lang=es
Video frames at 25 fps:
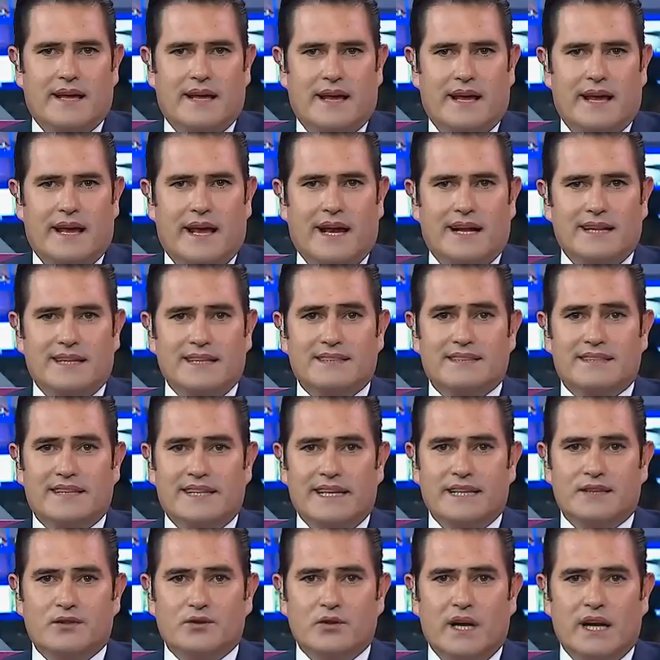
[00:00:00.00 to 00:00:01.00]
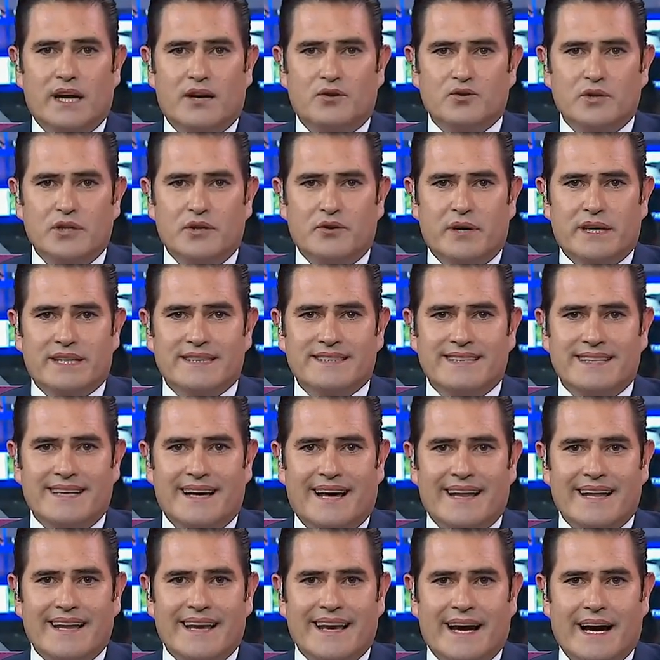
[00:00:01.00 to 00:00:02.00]
El distrito y la
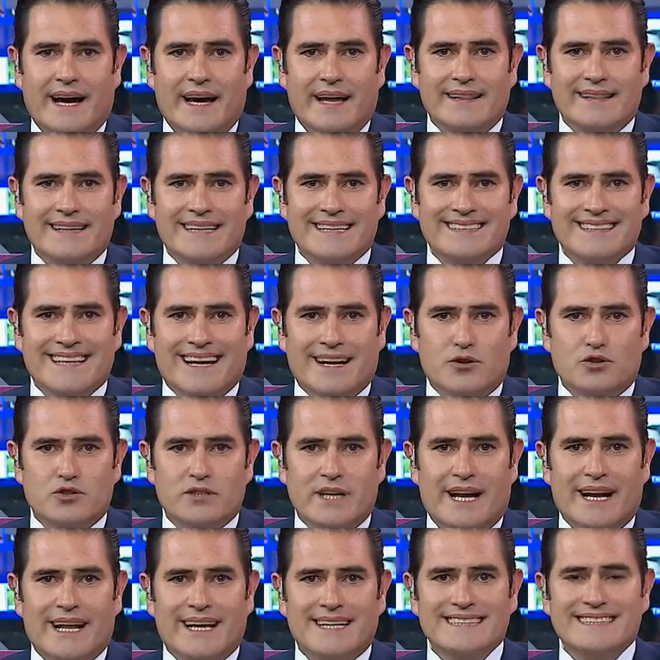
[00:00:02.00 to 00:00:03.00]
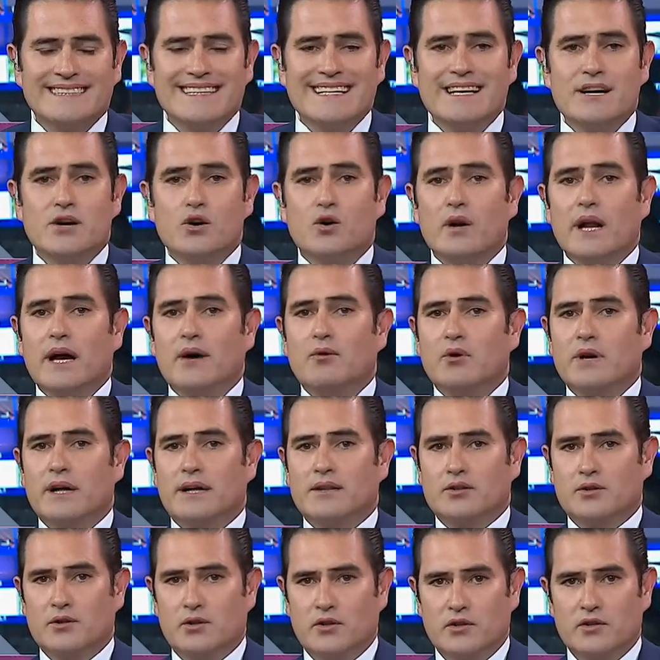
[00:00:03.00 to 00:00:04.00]
Universidad de AN desarrollarán cinco
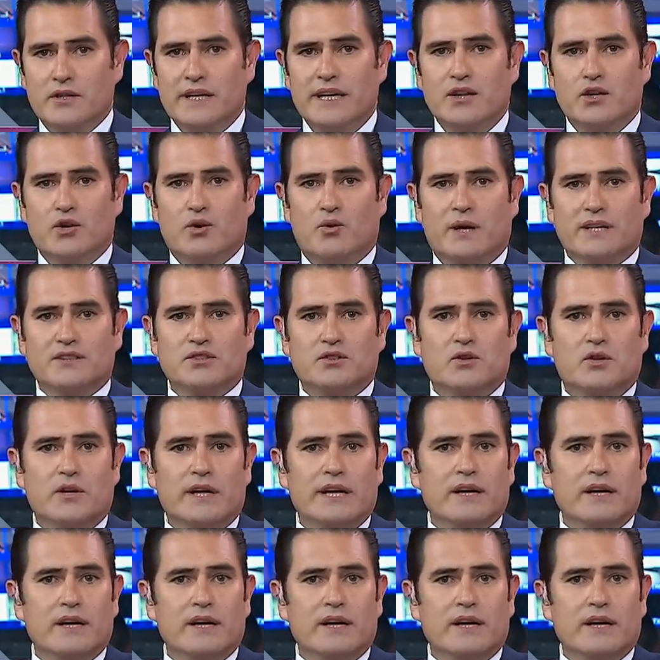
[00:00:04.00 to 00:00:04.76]
laboratorios de innovación en